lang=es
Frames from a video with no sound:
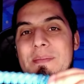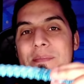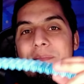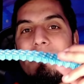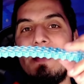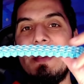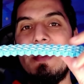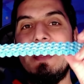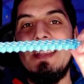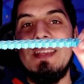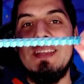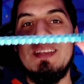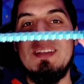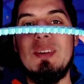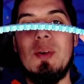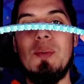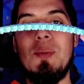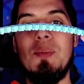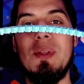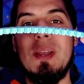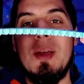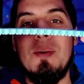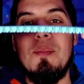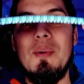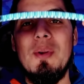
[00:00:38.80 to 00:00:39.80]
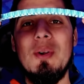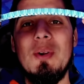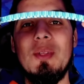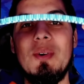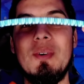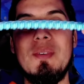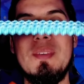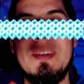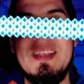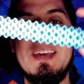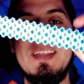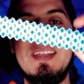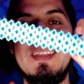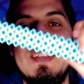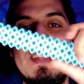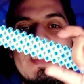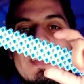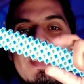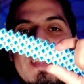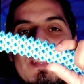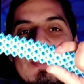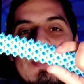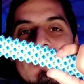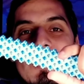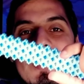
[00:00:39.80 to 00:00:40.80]
miren cómo la puedo doblar
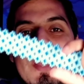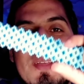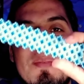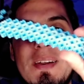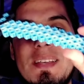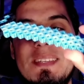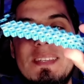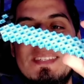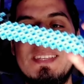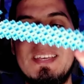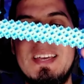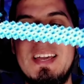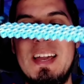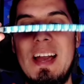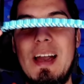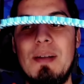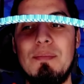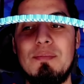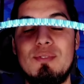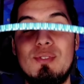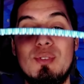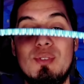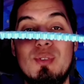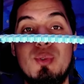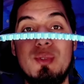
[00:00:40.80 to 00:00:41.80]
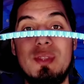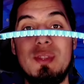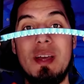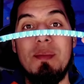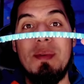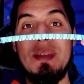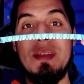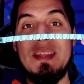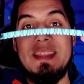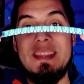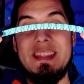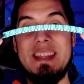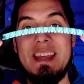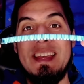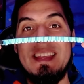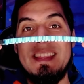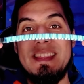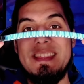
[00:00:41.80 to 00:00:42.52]
y no le pasa absolutamente